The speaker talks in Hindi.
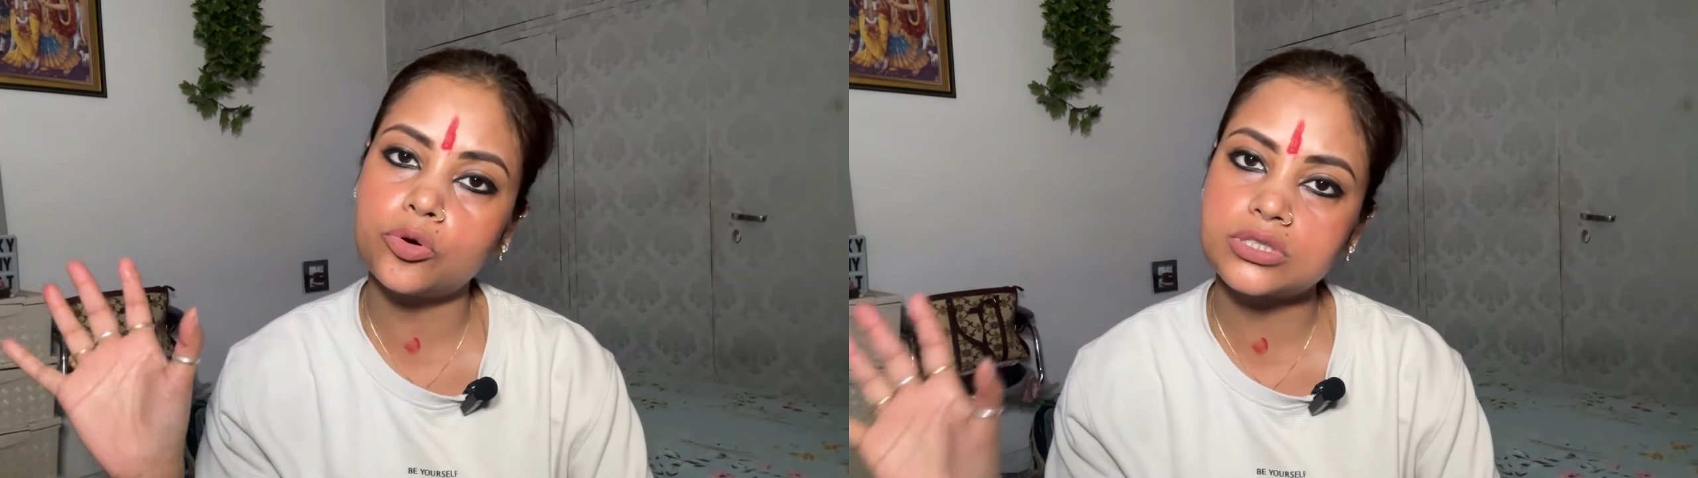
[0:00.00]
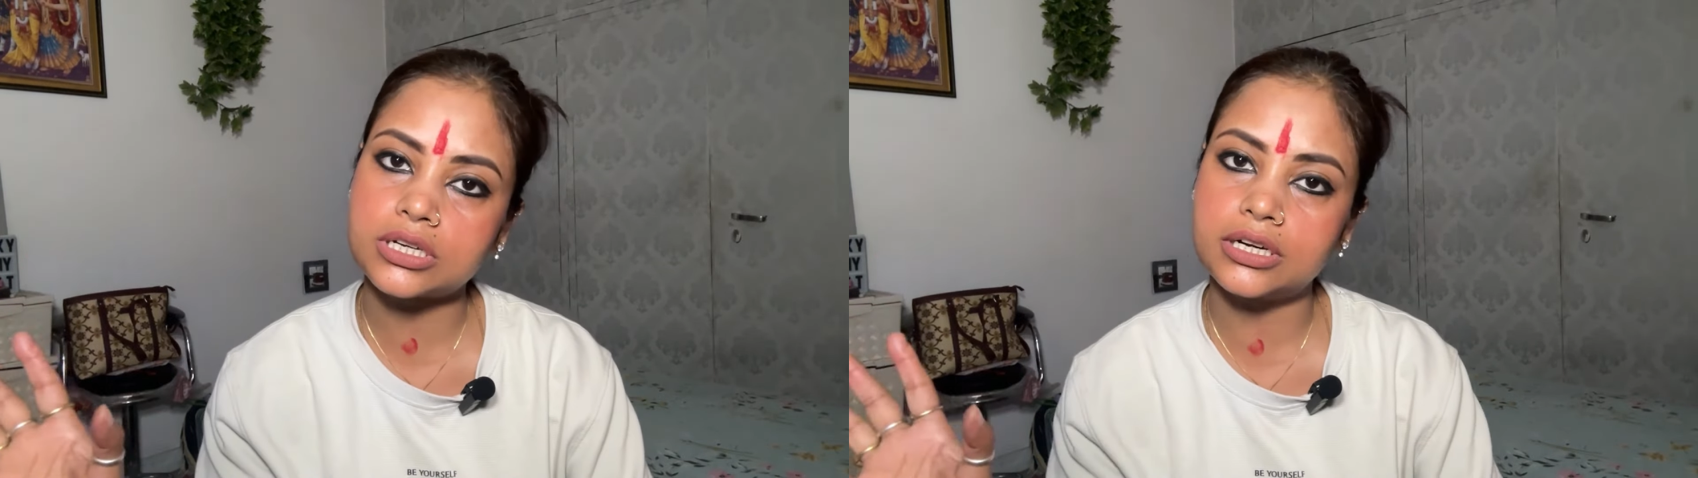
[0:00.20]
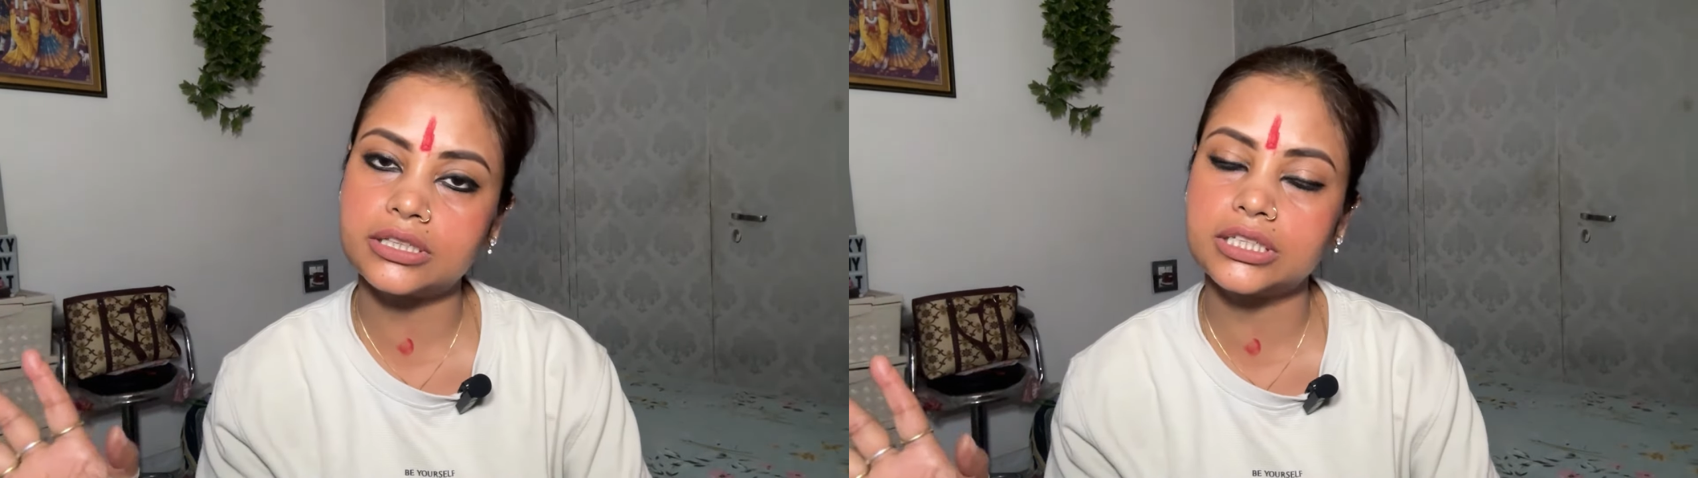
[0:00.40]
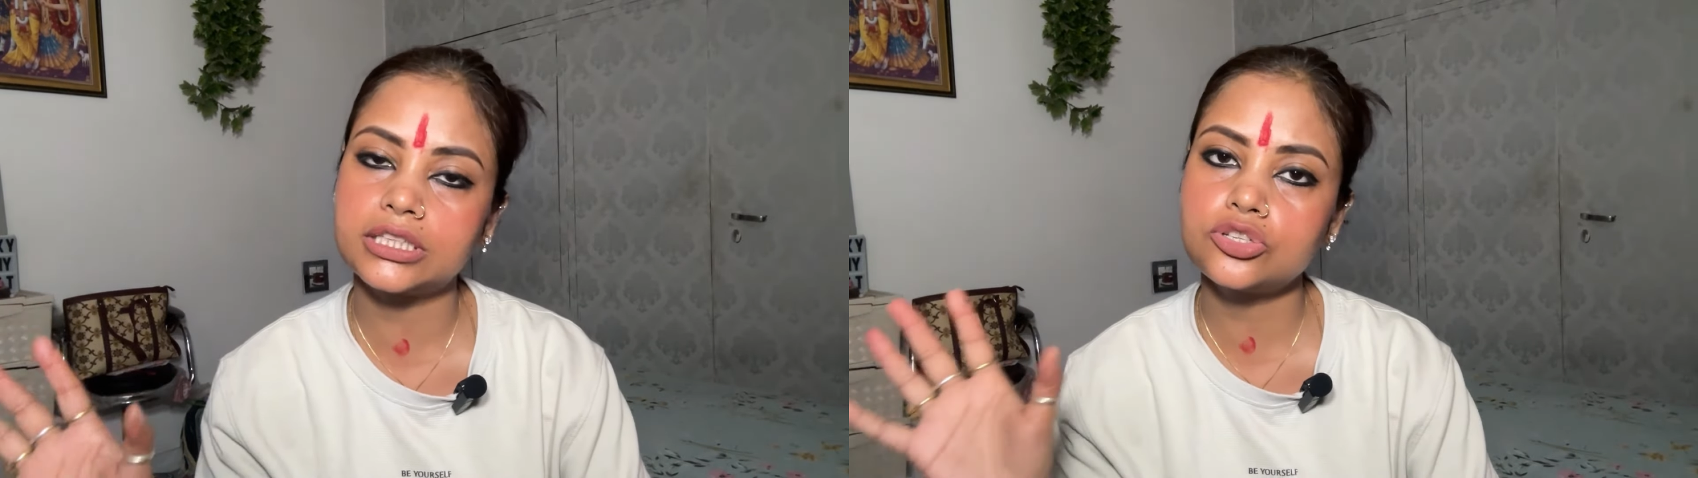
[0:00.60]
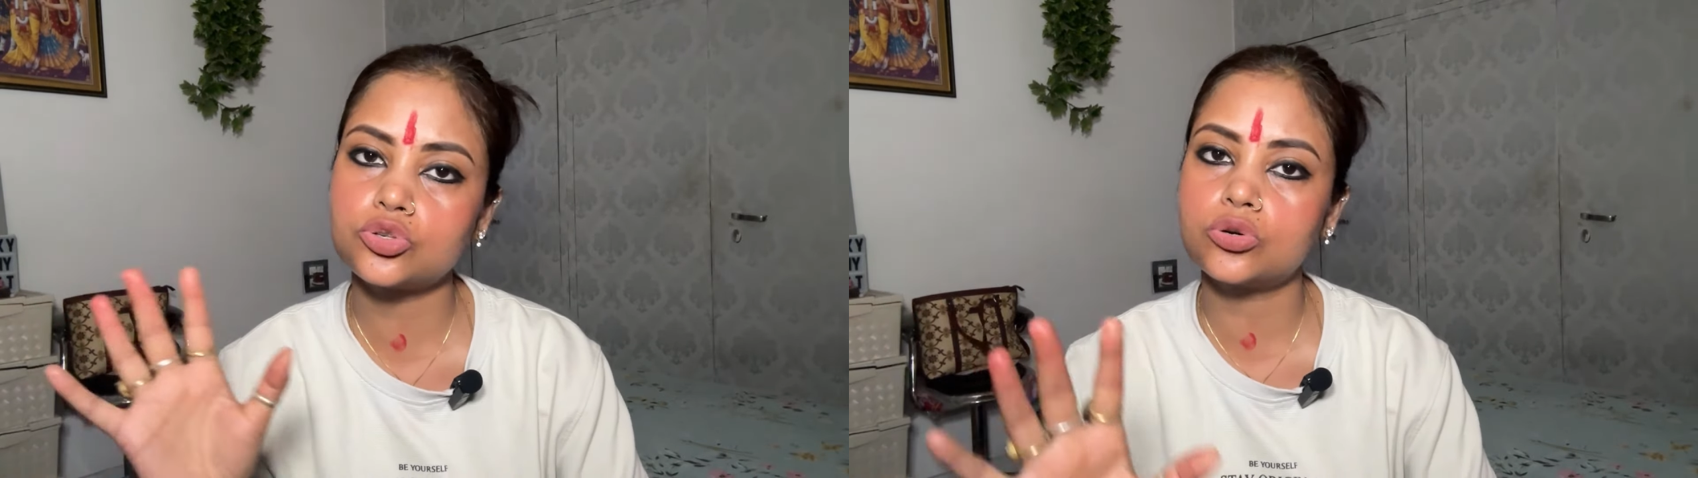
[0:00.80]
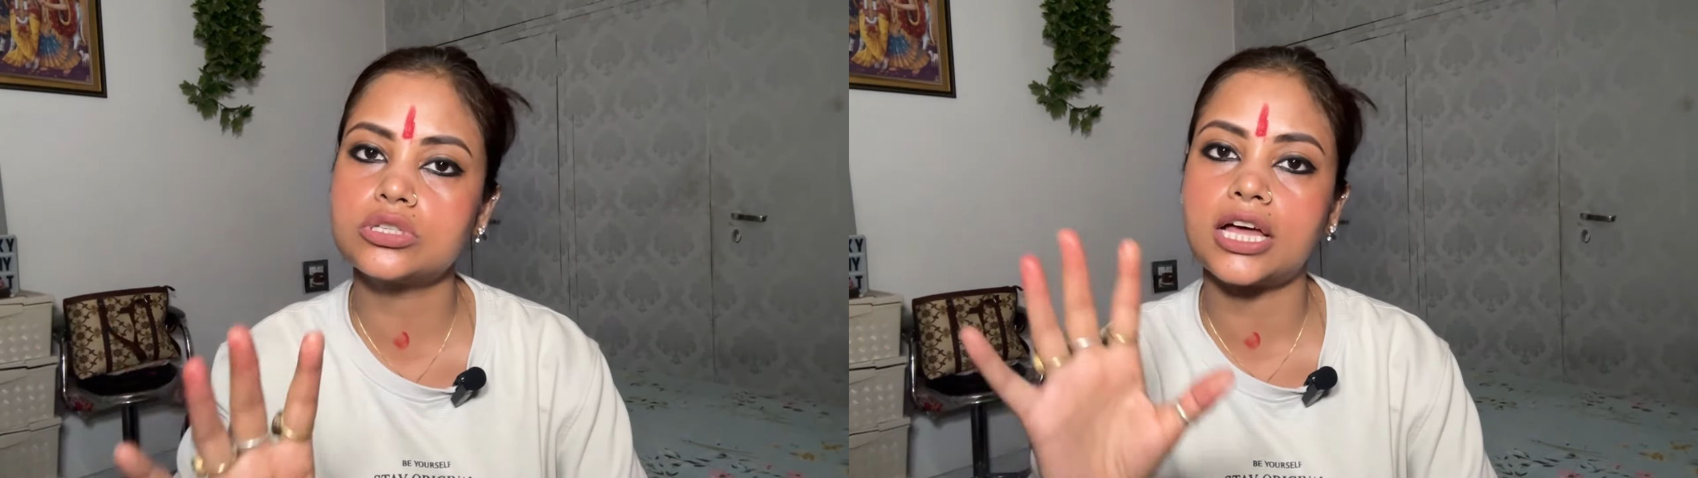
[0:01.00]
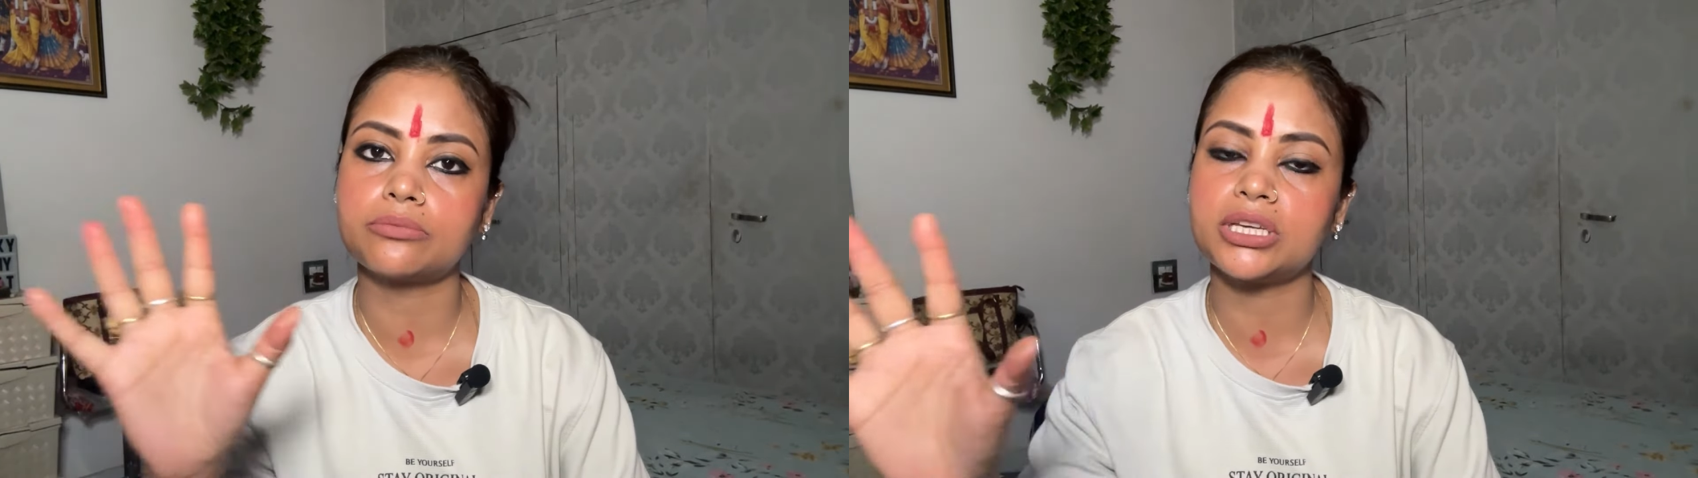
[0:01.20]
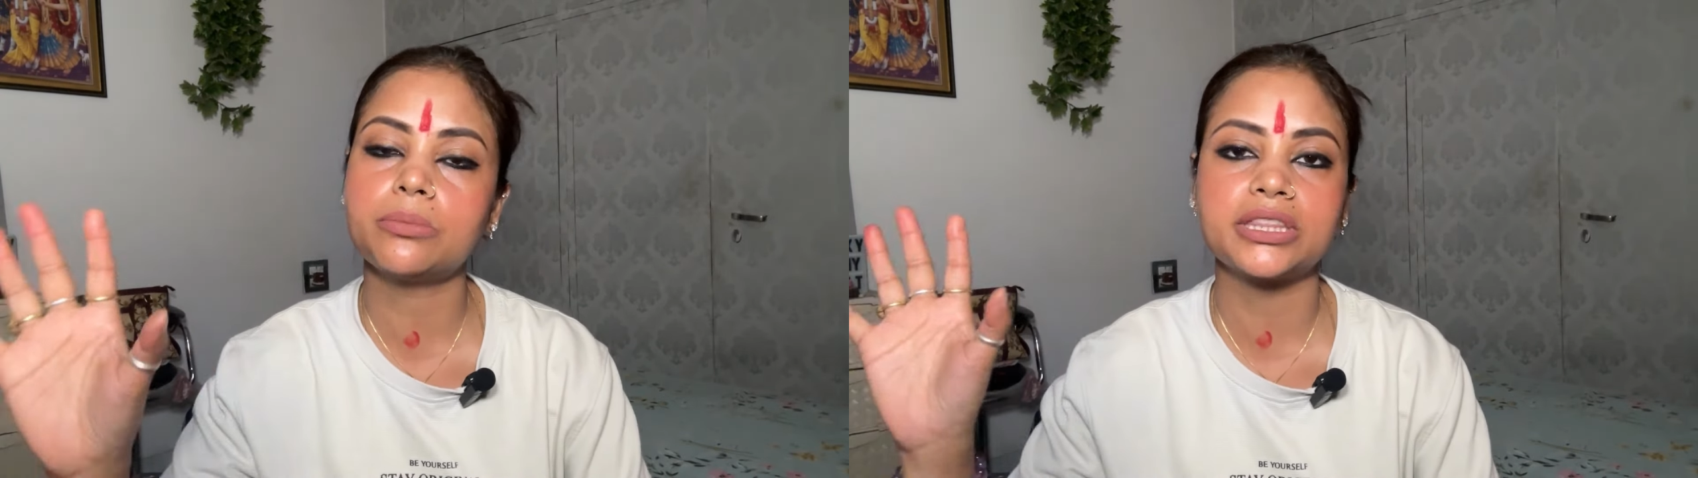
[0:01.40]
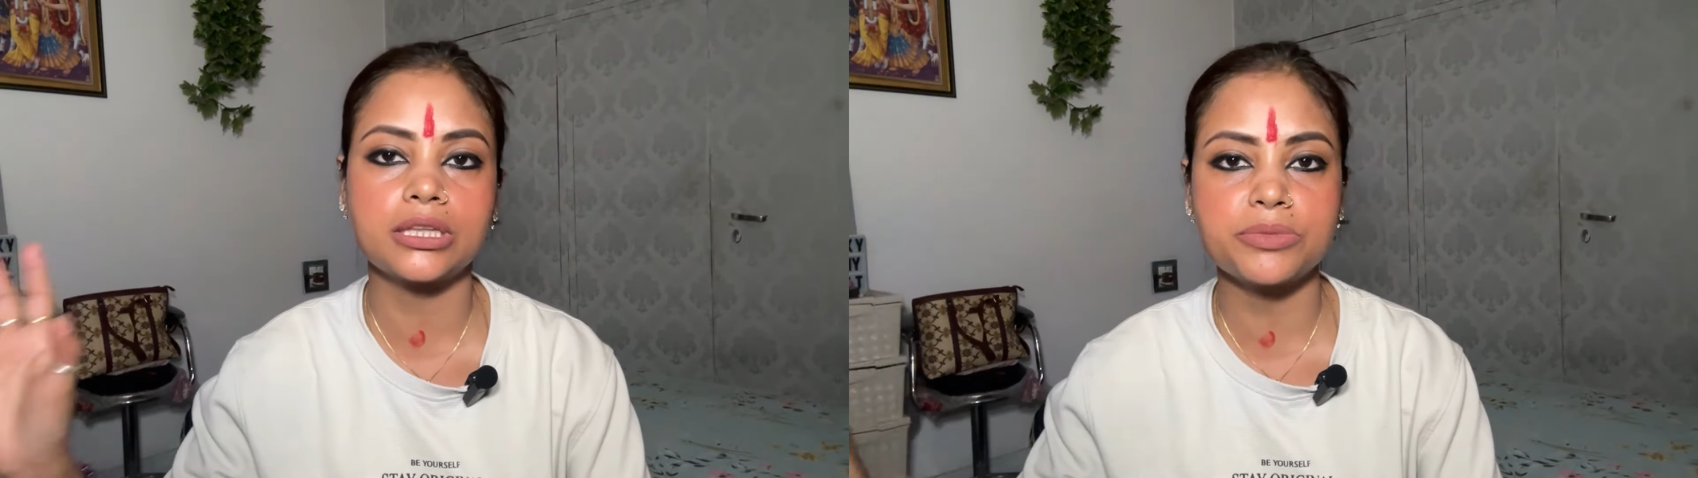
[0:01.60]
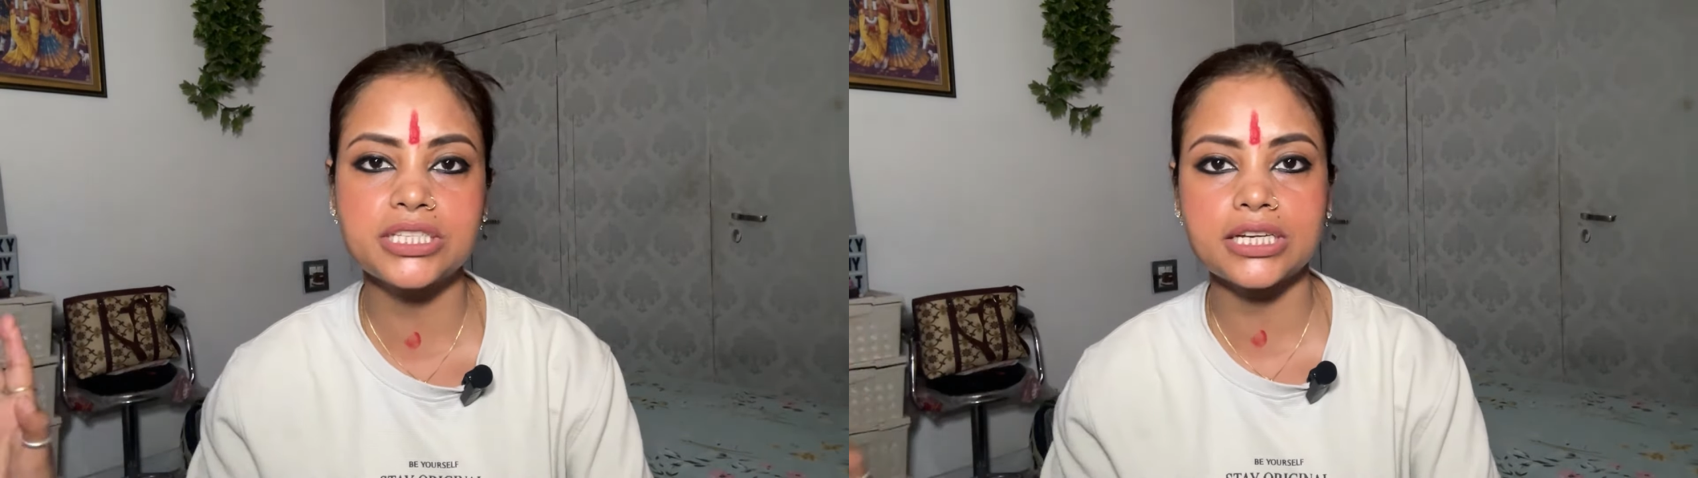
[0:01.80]
पोस्ट कर देती जो उस आदमी ने
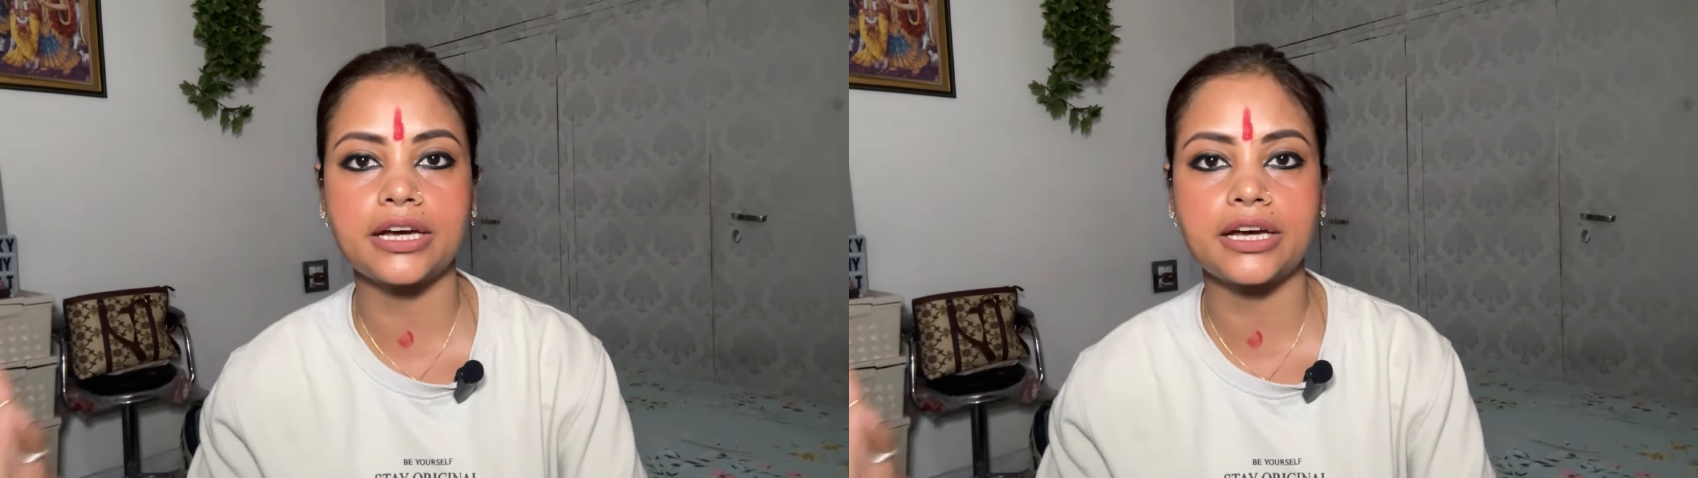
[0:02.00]
बदतमीजी